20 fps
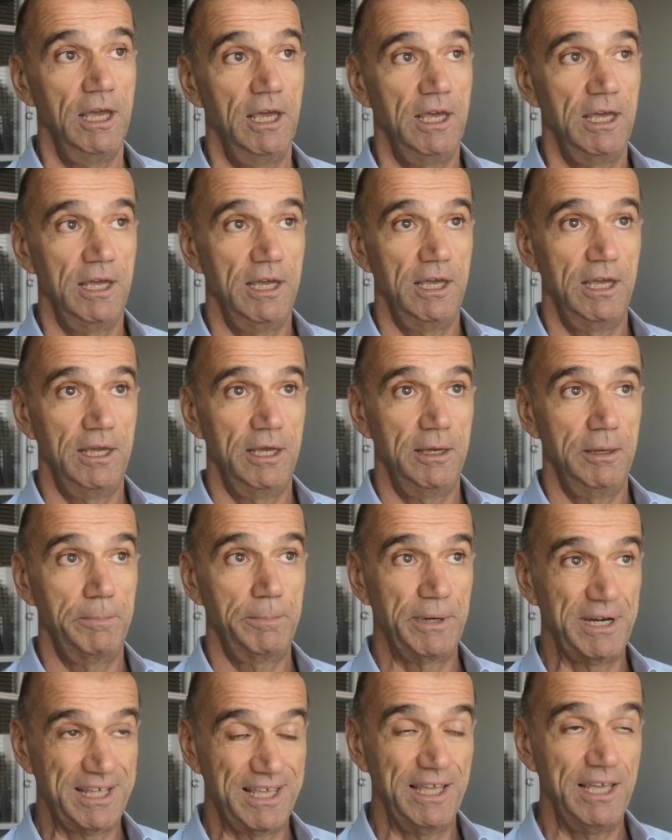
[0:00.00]
eh,
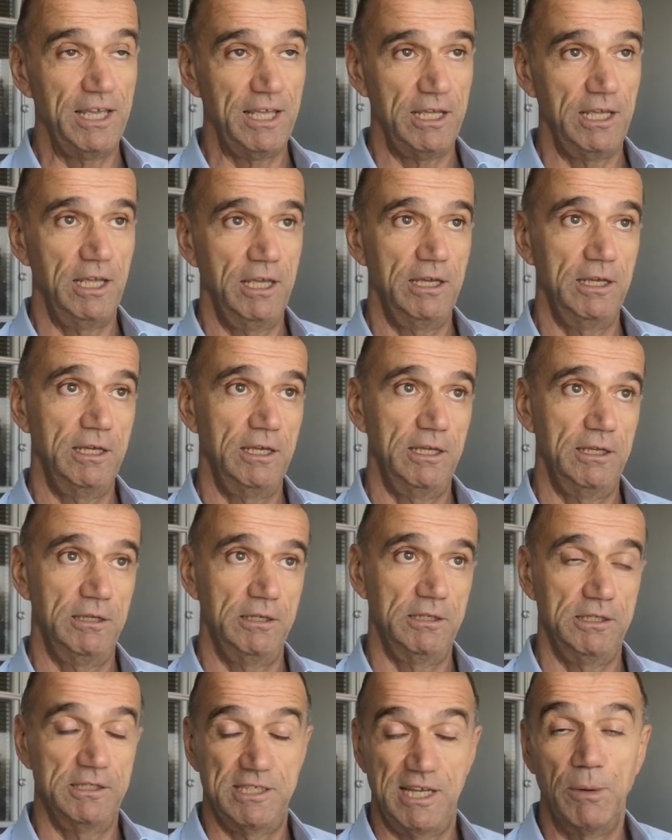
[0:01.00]

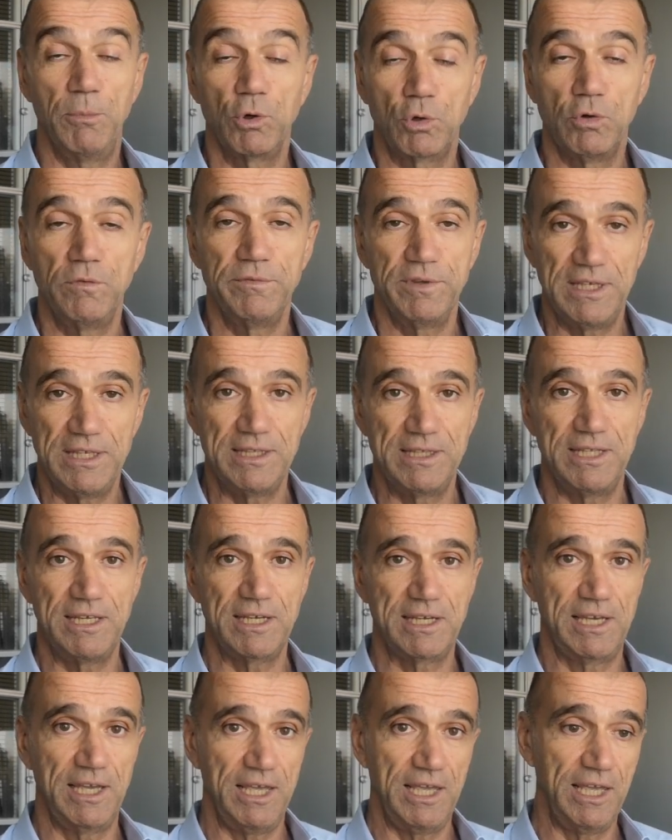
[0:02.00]
perché eh, siamo
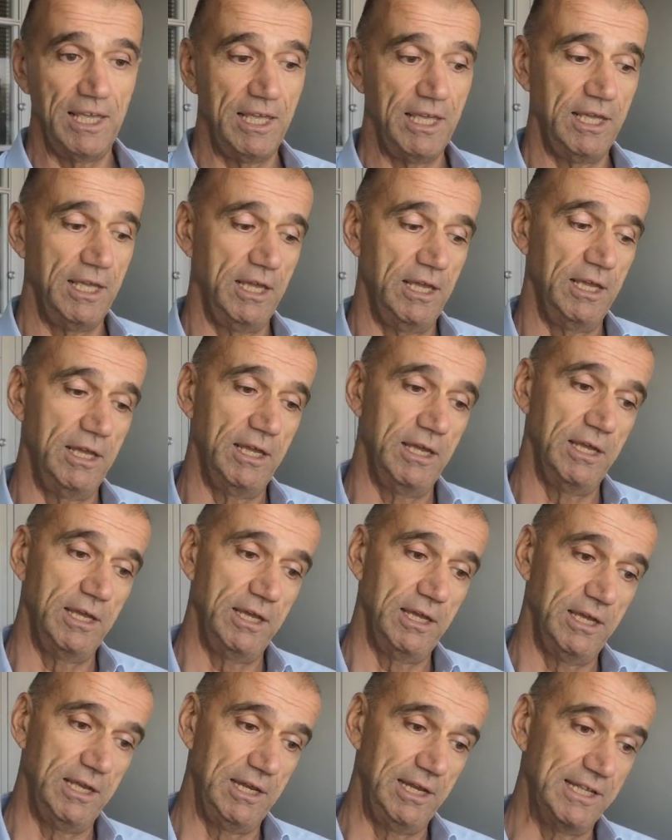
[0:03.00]
convinti che
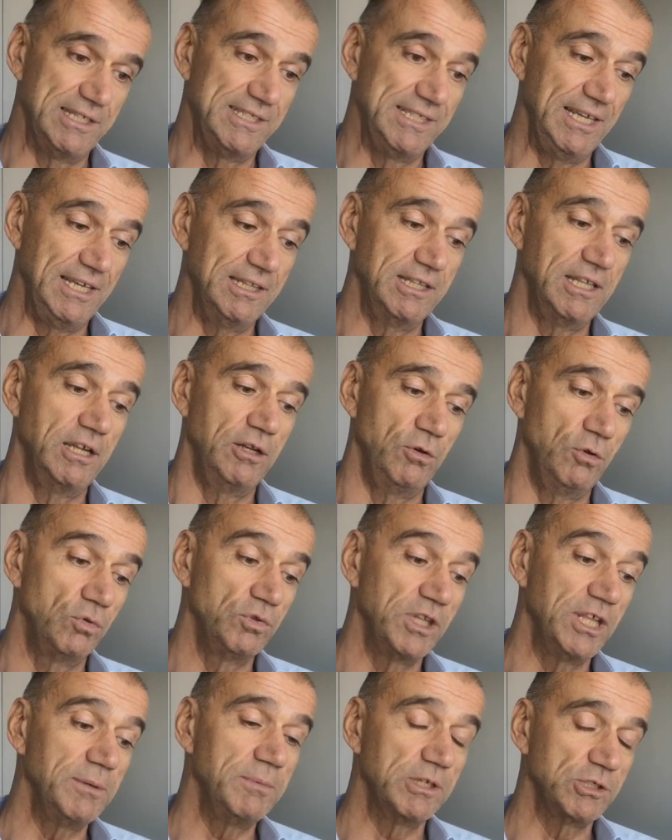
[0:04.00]
eh, l'azienda
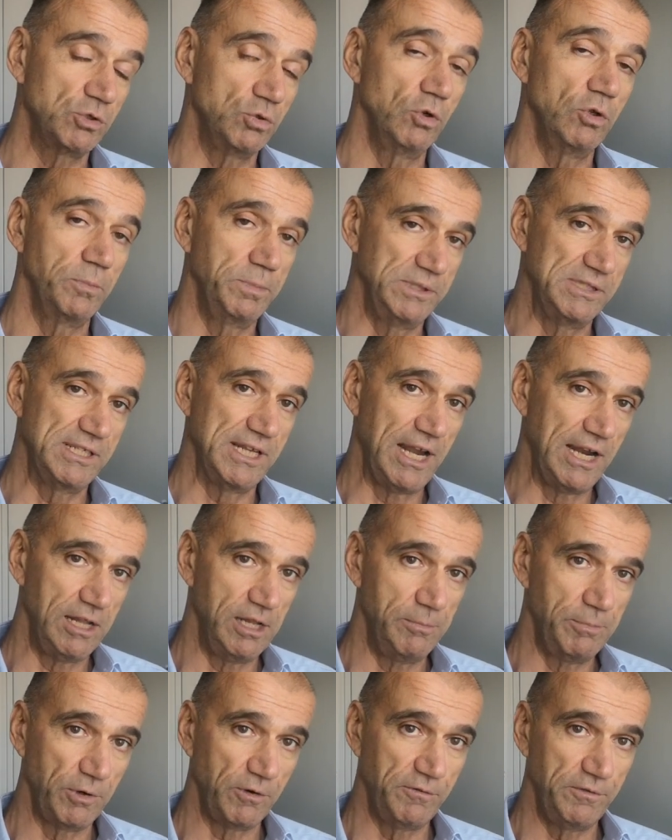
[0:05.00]
non debba solo pensare
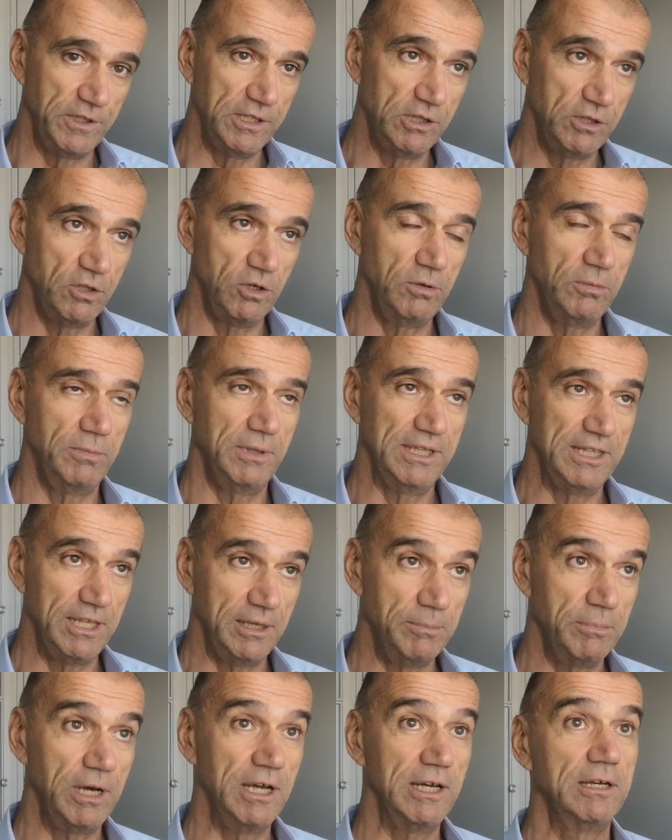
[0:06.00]
al profitto, ma
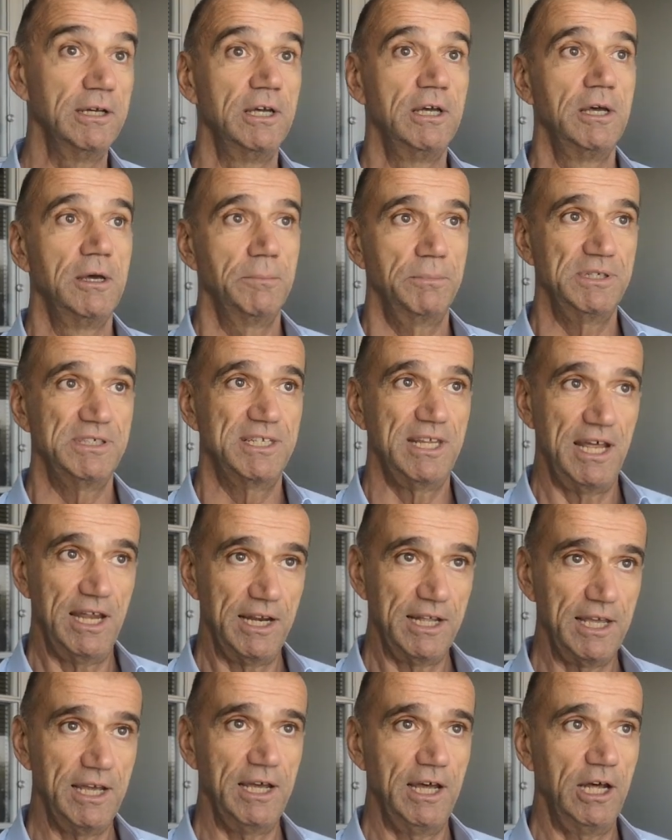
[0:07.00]
debba
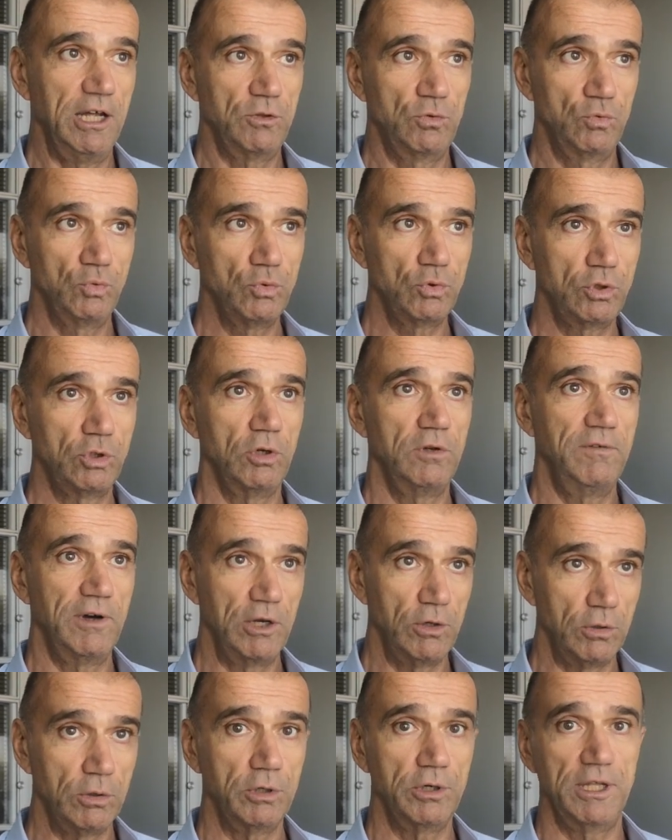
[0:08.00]
pensare a tutto il
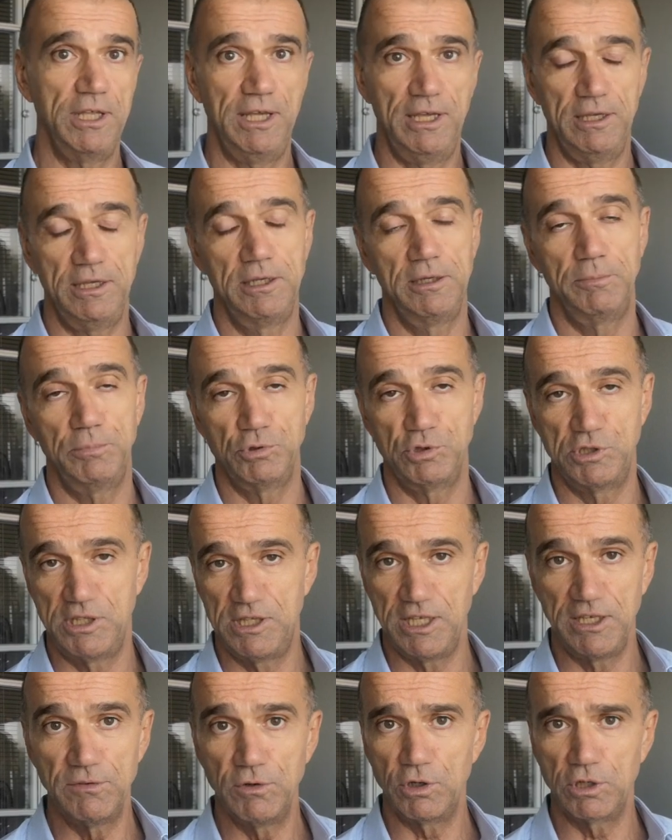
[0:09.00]
valore
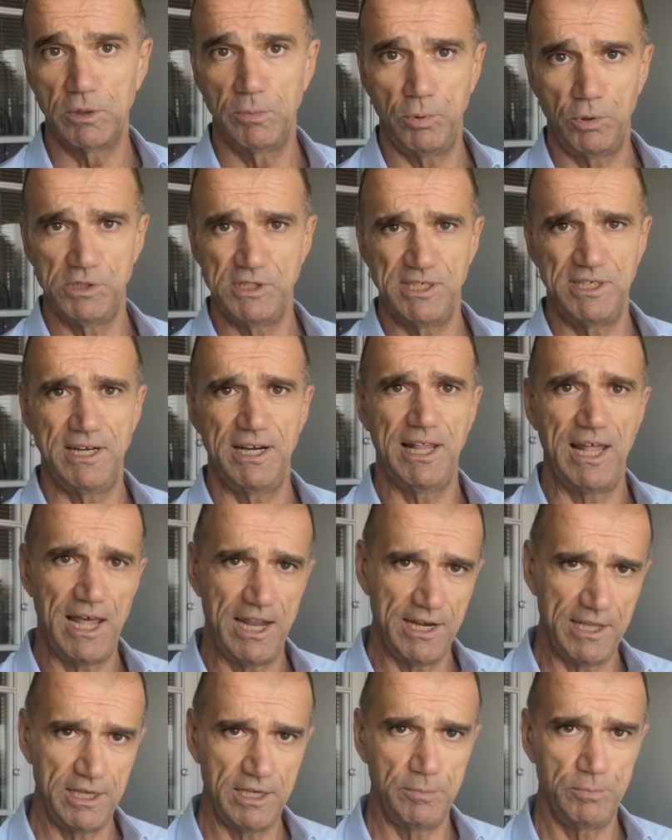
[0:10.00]
positivo che può
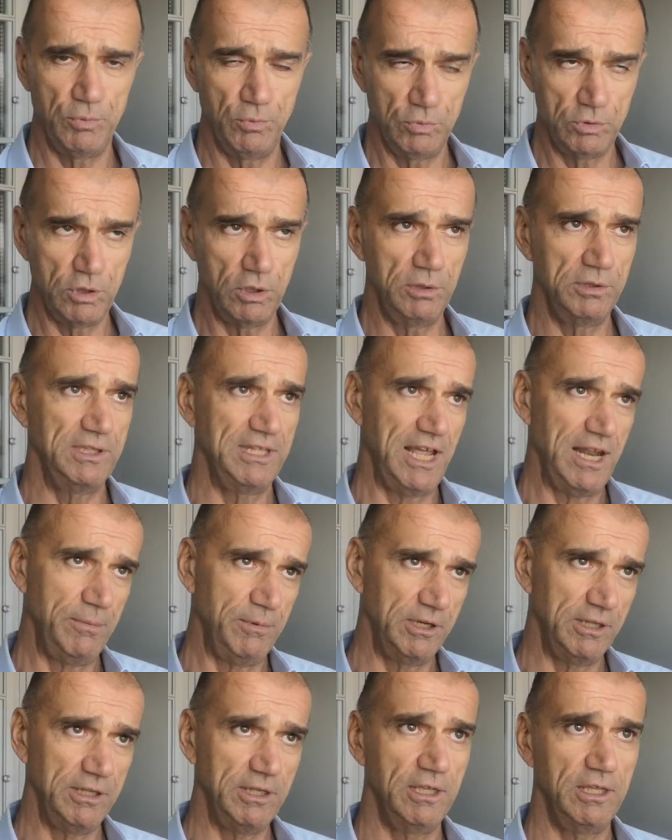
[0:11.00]
generare appunto in
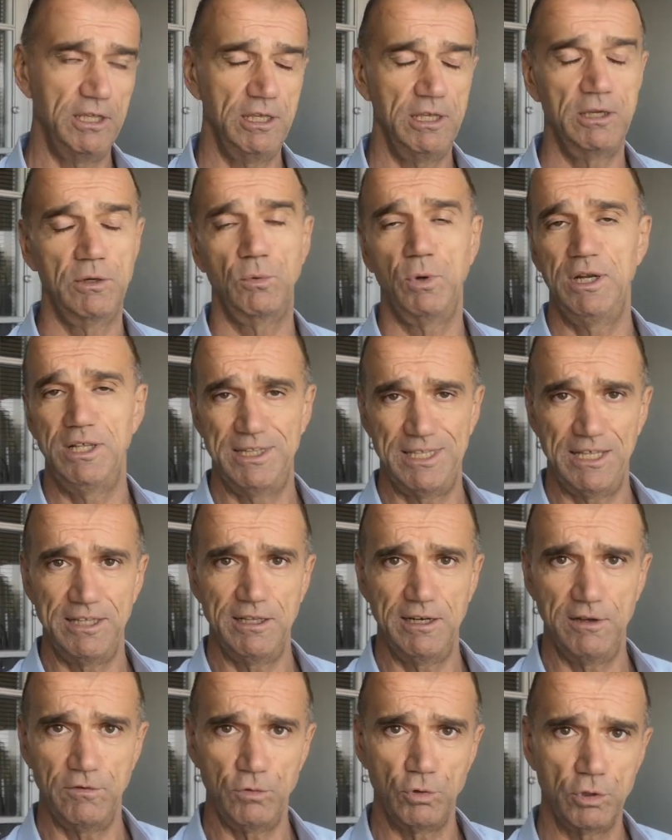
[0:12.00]
termini di qualità
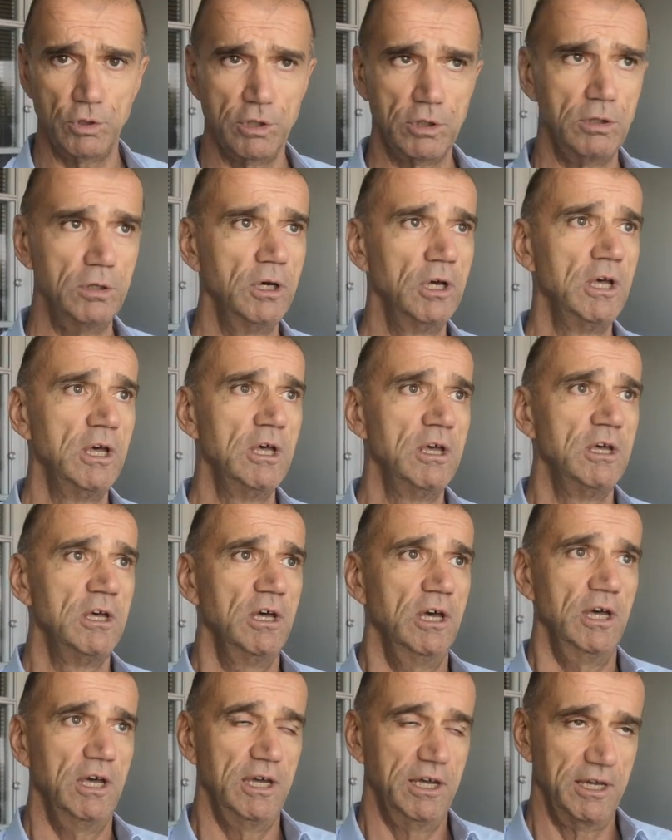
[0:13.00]
di lavoro,
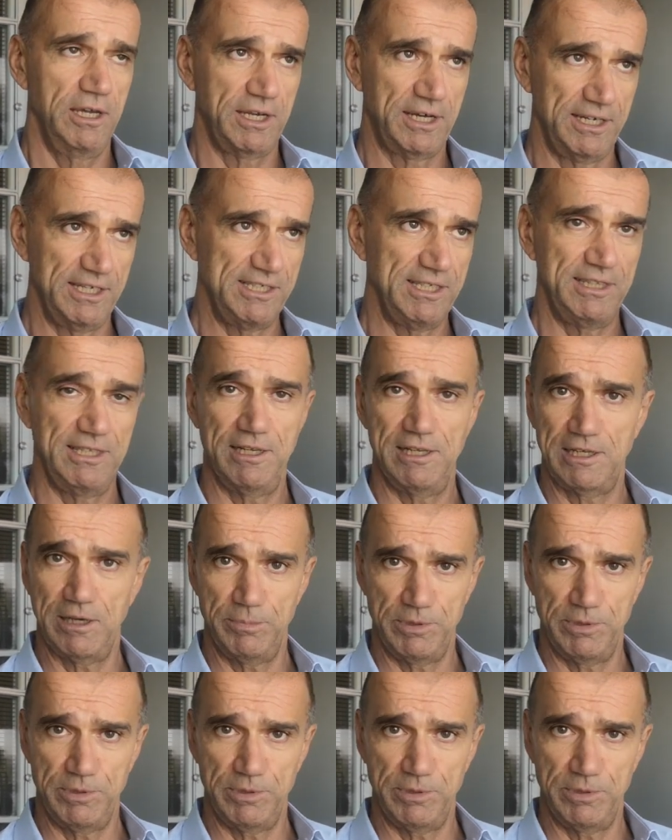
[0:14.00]
eh, crescita del